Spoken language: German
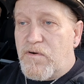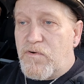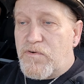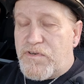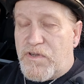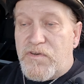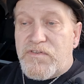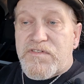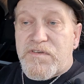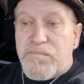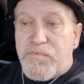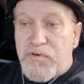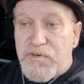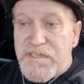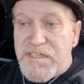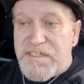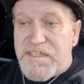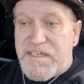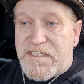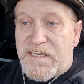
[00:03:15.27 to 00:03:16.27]
oder unsere
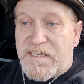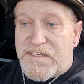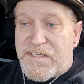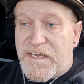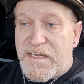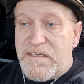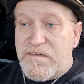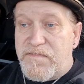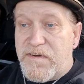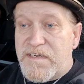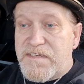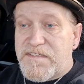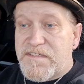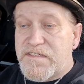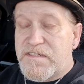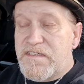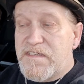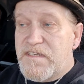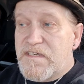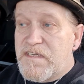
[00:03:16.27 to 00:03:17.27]
Politiker
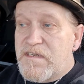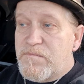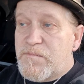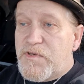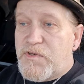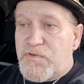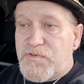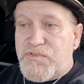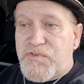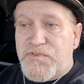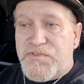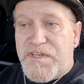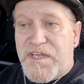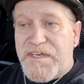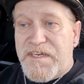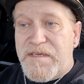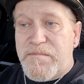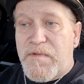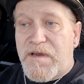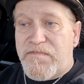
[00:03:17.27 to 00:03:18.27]
teilweise mit uns
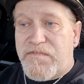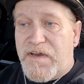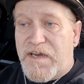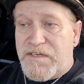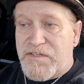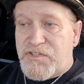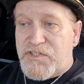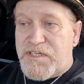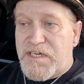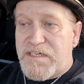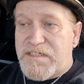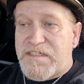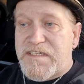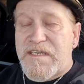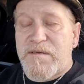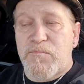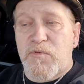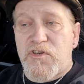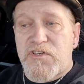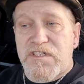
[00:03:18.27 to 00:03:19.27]
Unternehmer veranstalten,
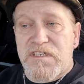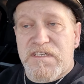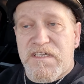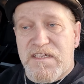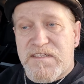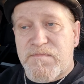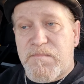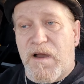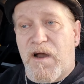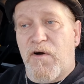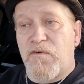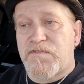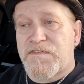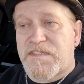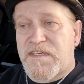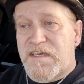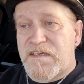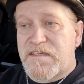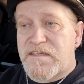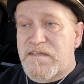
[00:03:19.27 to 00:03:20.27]
dem möchte ich jetzt mal
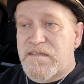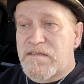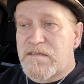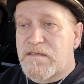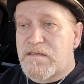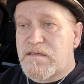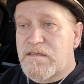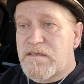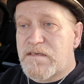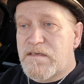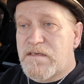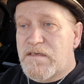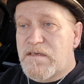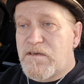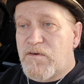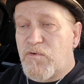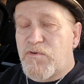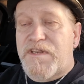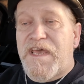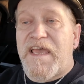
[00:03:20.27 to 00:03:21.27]
aufzeigen
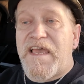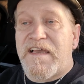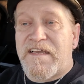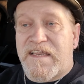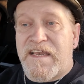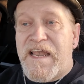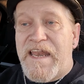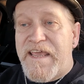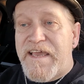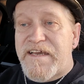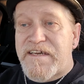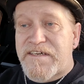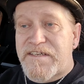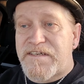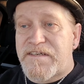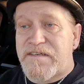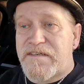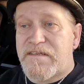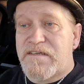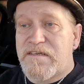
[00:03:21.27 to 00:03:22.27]
oder
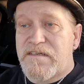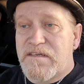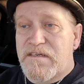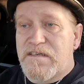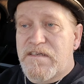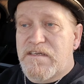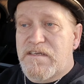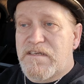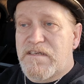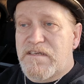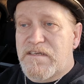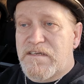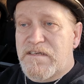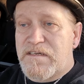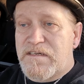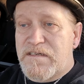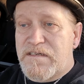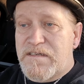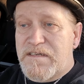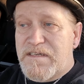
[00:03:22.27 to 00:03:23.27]
erklären,
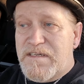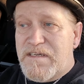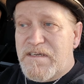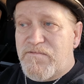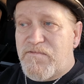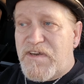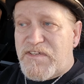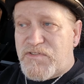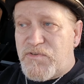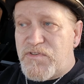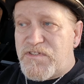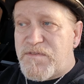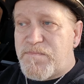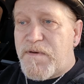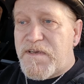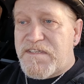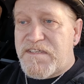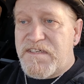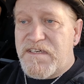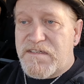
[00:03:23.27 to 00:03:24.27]
äh, was uns
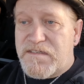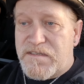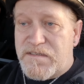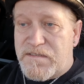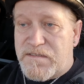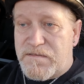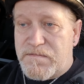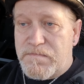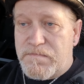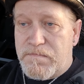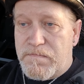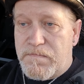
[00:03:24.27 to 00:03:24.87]
passiert ist.